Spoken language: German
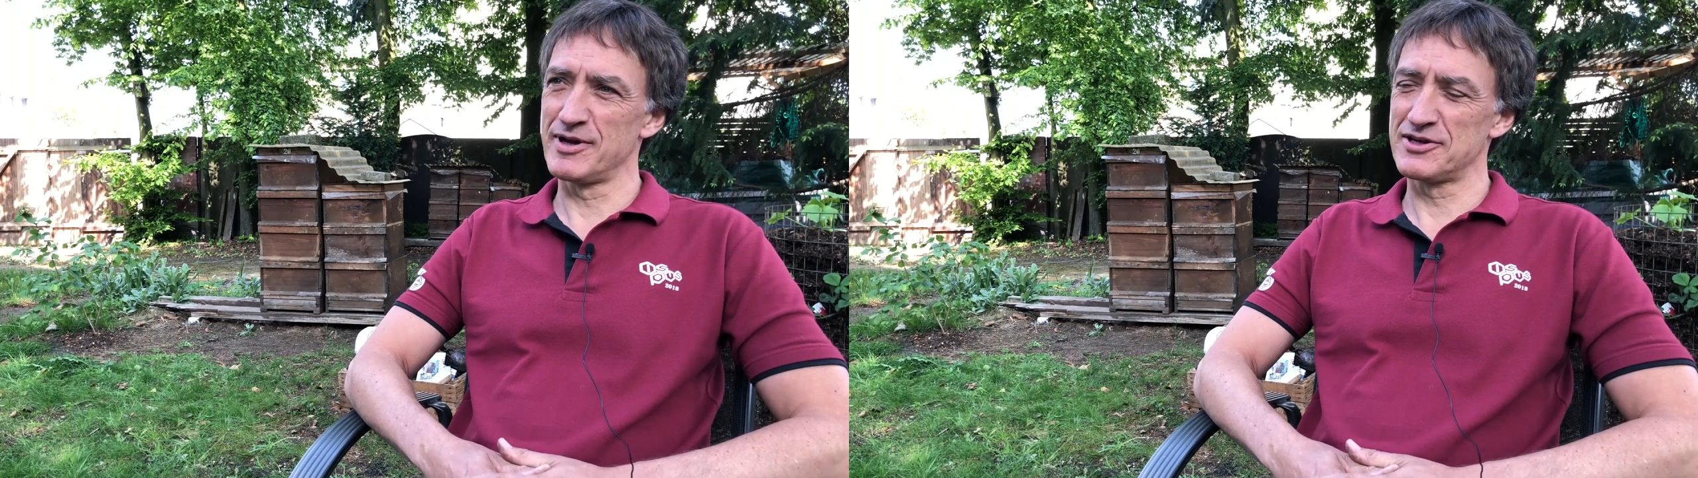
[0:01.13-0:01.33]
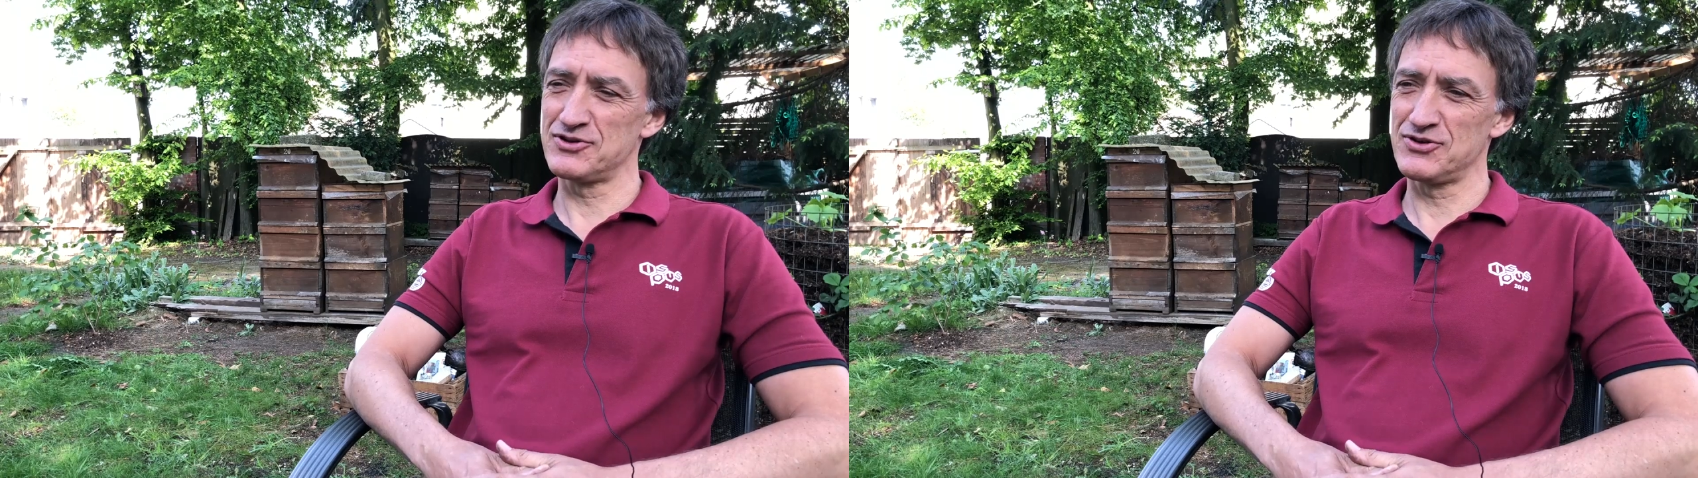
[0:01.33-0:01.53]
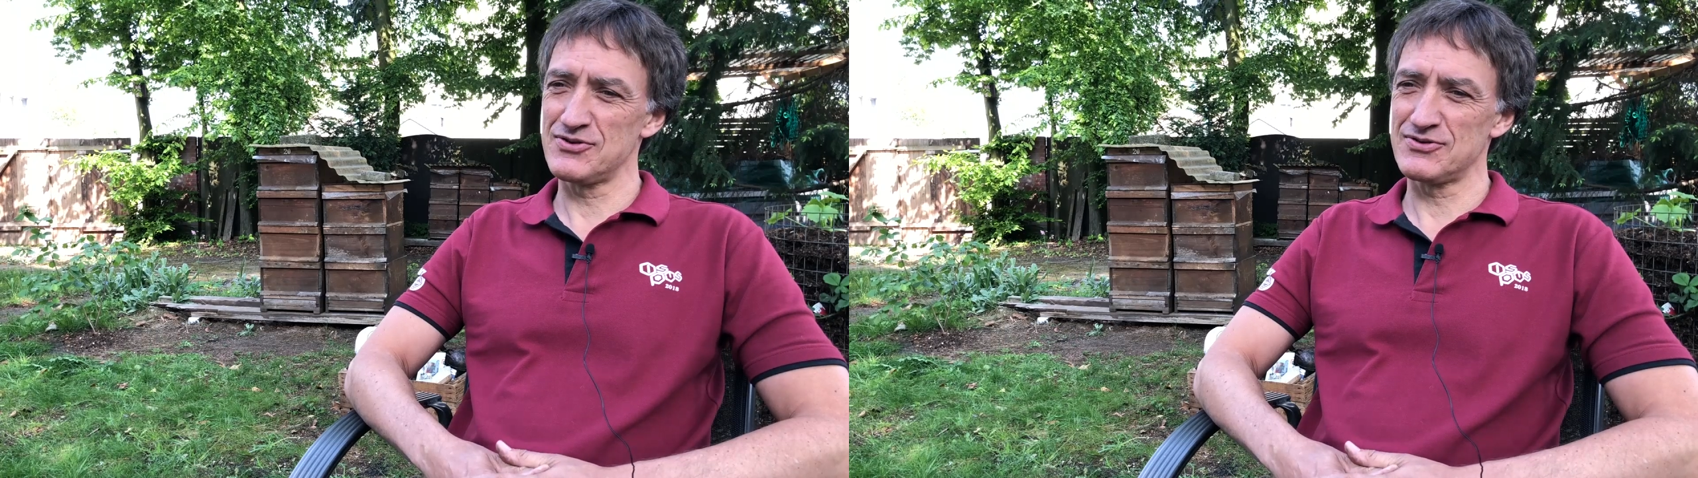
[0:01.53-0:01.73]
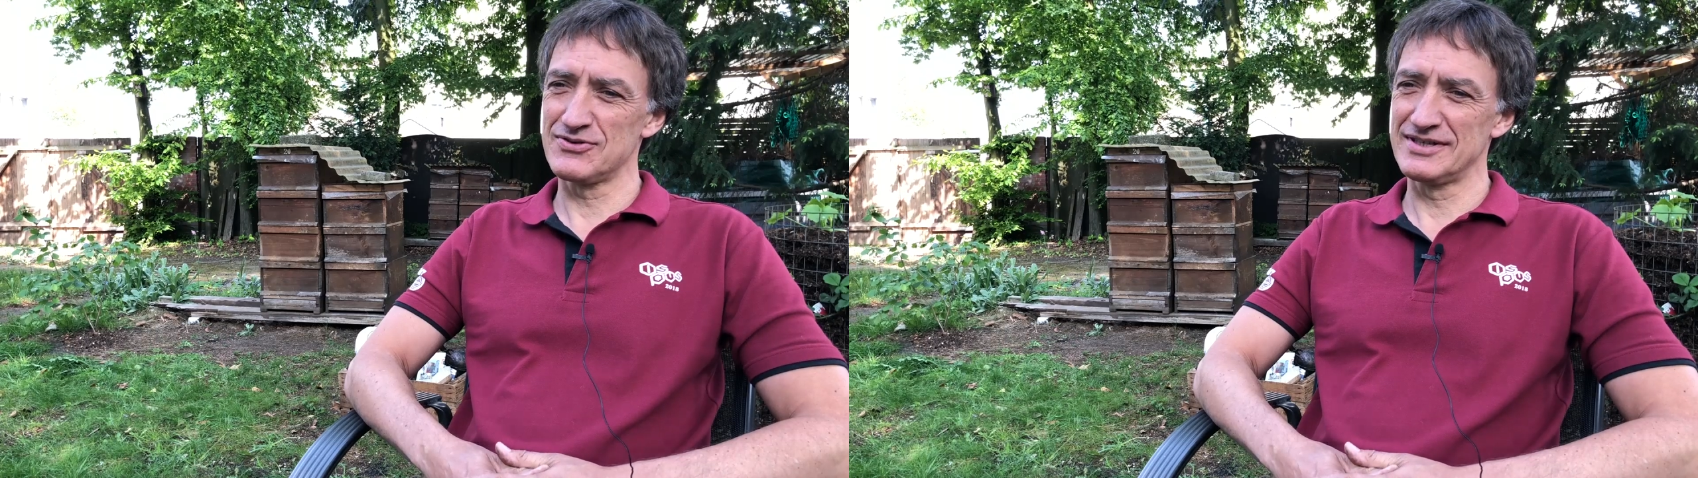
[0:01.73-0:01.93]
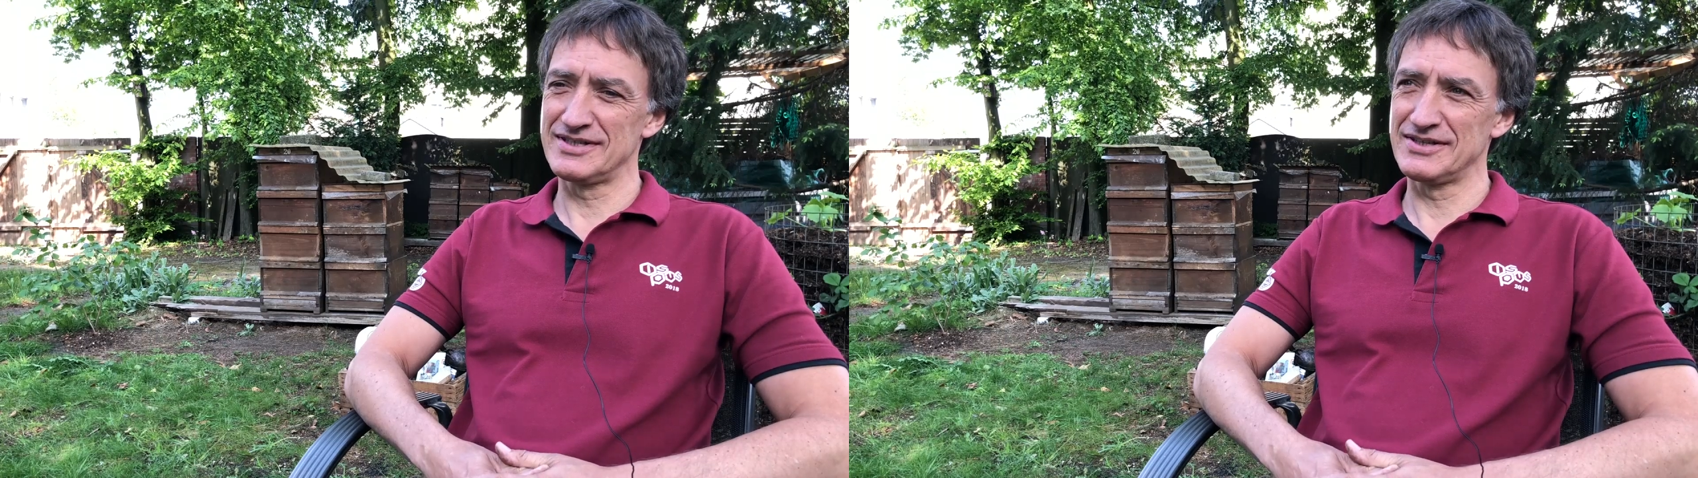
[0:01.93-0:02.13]
Meckenstock
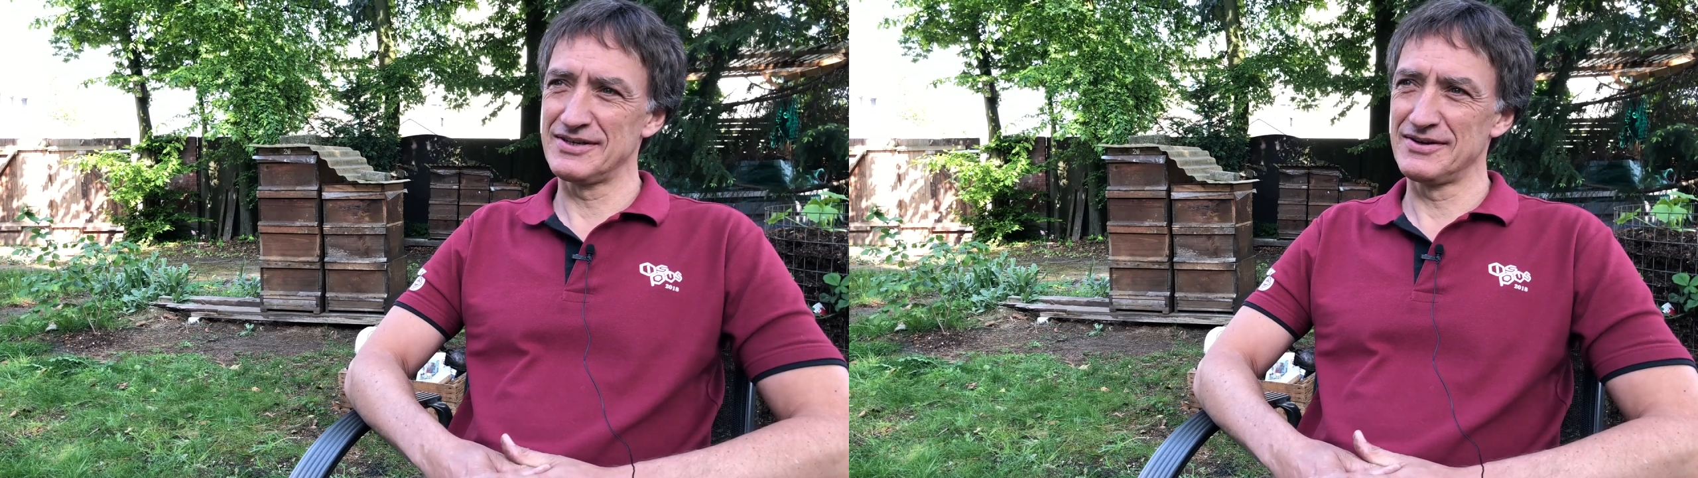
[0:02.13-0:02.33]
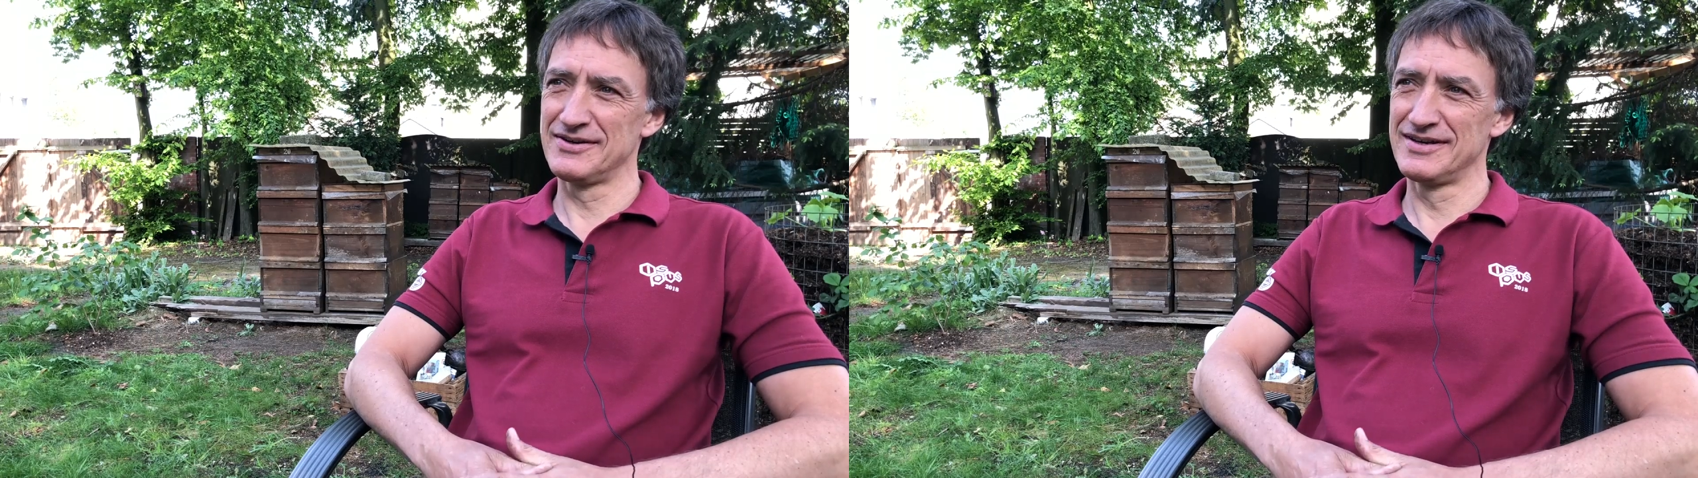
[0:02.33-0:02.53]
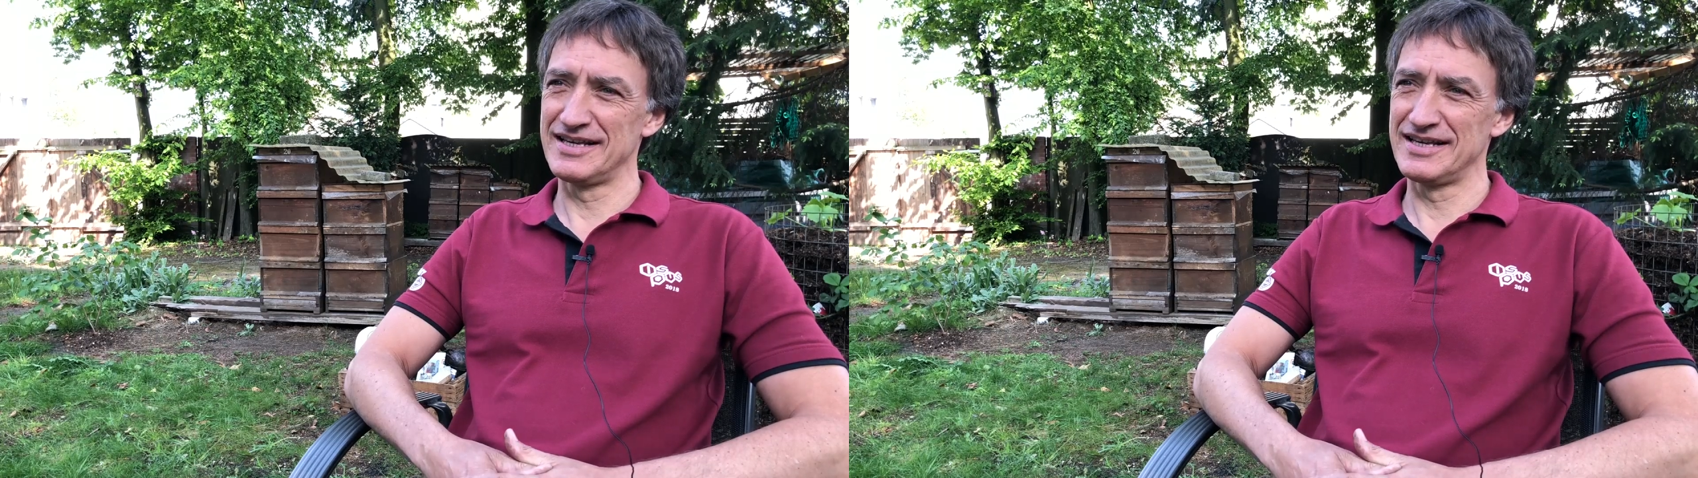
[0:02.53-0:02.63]
und äh,